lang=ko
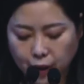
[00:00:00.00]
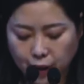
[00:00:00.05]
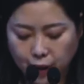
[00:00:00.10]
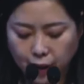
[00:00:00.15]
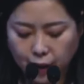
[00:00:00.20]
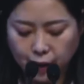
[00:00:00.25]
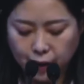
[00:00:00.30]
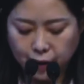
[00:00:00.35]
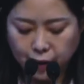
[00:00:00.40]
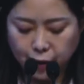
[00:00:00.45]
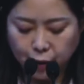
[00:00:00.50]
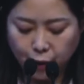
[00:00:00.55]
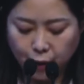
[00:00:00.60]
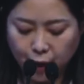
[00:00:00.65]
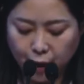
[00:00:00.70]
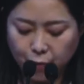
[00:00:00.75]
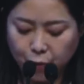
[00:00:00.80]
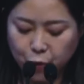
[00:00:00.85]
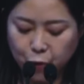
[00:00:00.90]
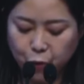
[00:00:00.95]
이
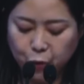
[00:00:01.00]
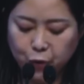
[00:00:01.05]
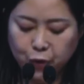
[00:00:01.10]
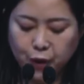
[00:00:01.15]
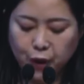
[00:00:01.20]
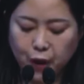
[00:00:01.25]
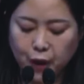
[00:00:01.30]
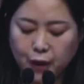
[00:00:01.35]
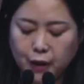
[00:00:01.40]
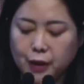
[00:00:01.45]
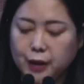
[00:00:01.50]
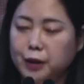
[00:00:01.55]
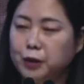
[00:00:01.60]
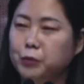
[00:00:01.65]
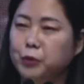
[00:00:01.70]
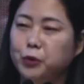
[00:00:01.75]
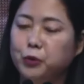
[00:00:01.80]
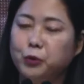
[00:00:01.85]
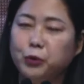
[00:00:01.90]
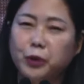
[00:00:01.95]
지옥 아무도 오지가
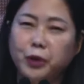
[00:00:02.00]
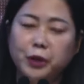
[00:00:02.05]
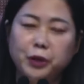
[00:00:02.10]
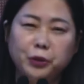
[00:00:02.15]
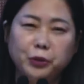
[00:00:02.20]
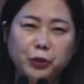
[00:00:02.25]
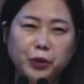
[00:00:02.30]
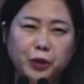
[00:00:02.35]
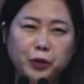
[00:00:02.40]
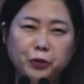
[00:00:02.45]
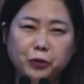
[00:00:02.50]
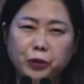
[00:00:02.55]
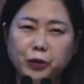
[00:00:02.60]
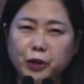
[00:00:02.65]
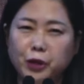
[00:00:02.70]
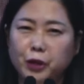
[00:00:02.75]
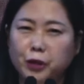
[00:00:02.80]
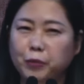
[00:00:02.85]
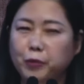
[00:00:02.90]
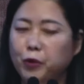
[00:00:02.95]
않았으면 좋겠어요.
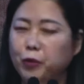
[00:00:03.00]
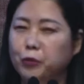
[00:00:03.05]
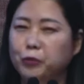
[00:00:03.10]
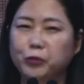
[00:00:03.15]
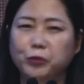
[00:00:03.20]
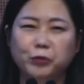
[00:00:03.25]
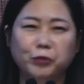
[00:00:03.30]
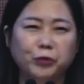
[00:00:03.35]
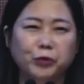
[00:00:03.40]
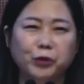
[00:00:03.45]
예수님 너무